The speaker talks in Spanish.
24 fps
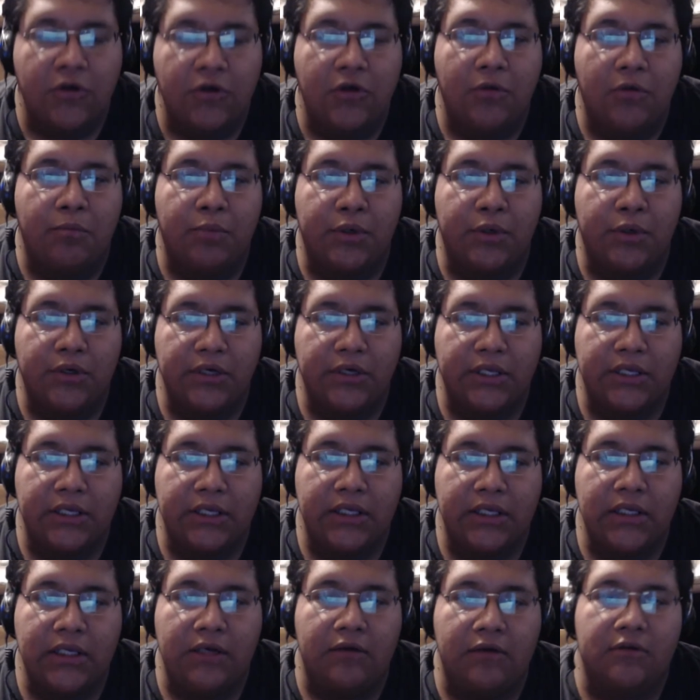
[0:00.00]

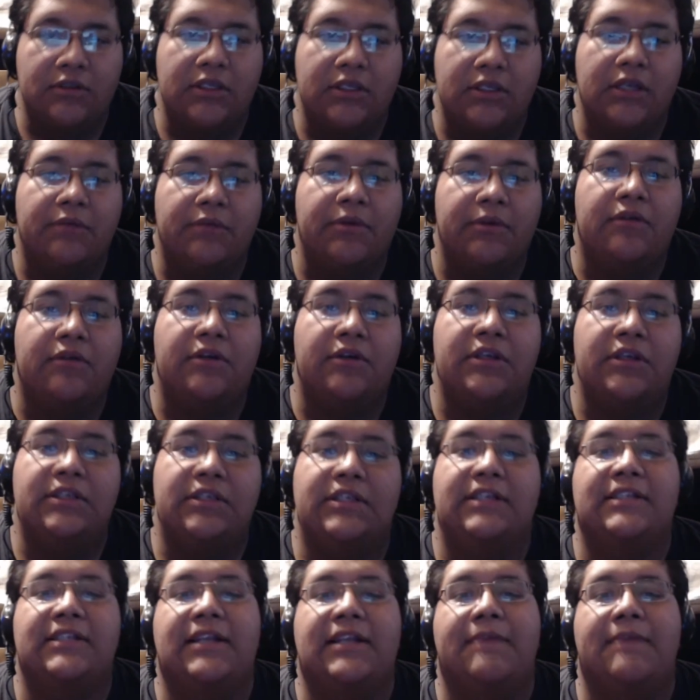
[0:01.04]
porque los servidores
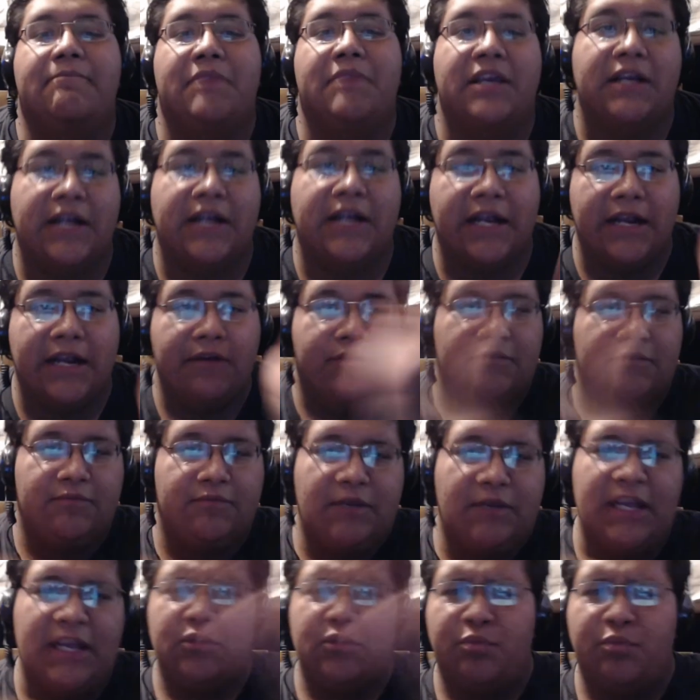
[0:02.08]
ya están bien caros.
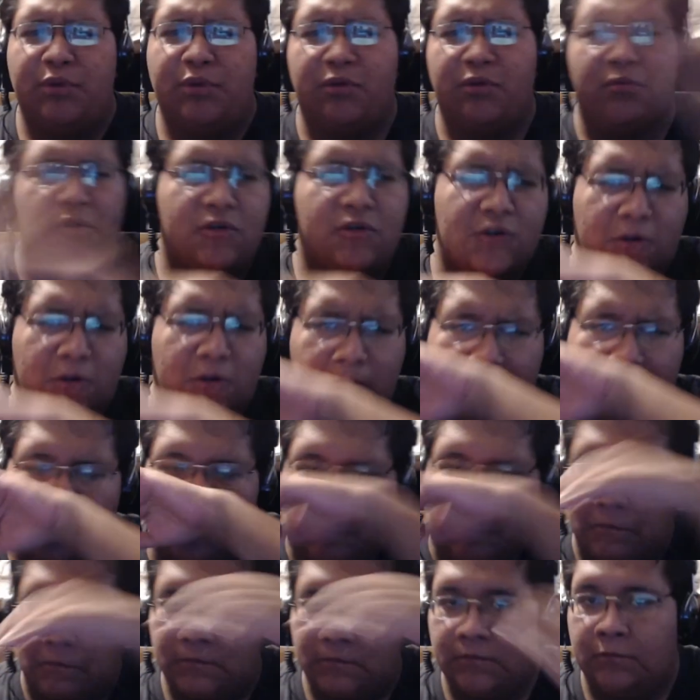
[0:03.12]
Ah, estúpido mosco.
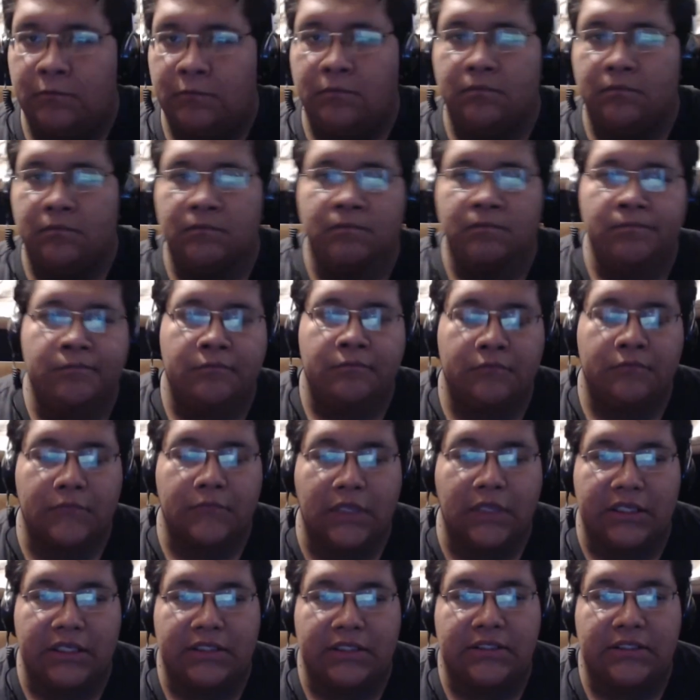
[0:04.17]

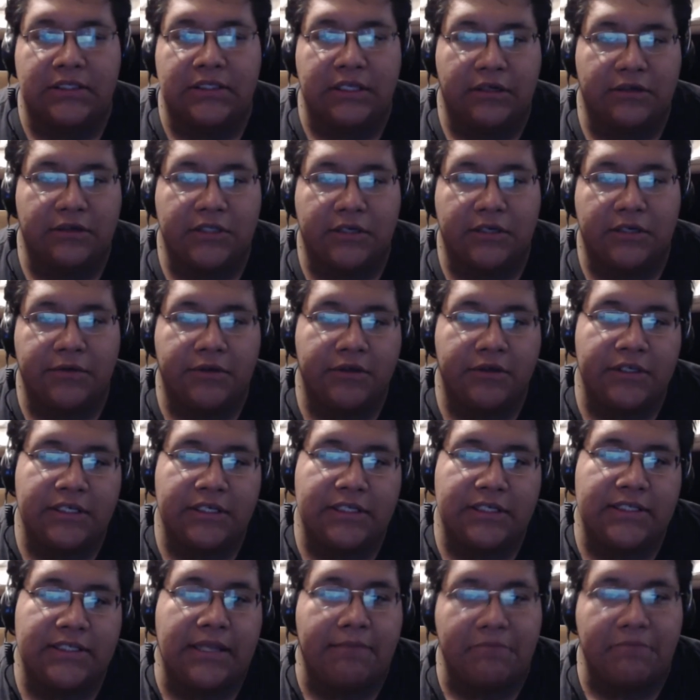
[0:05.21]
Este, los servidores ya
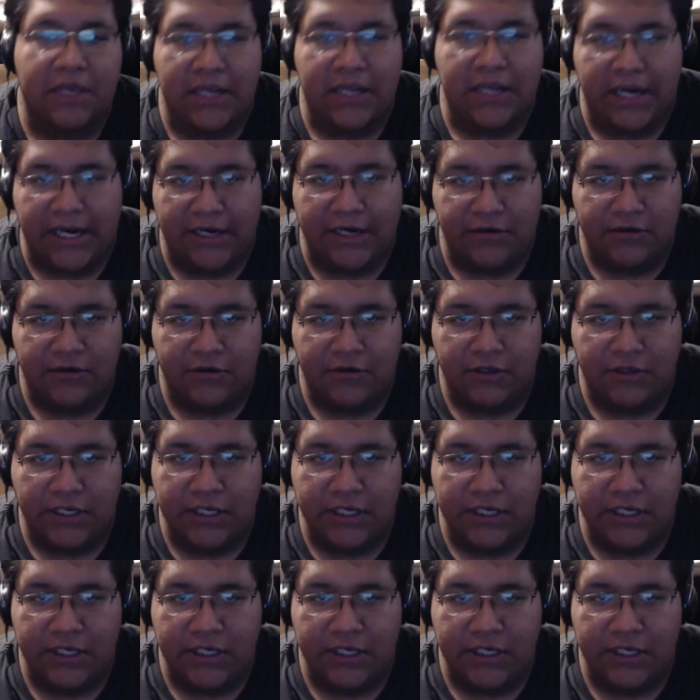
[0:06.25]
están bien caros, ¿ok?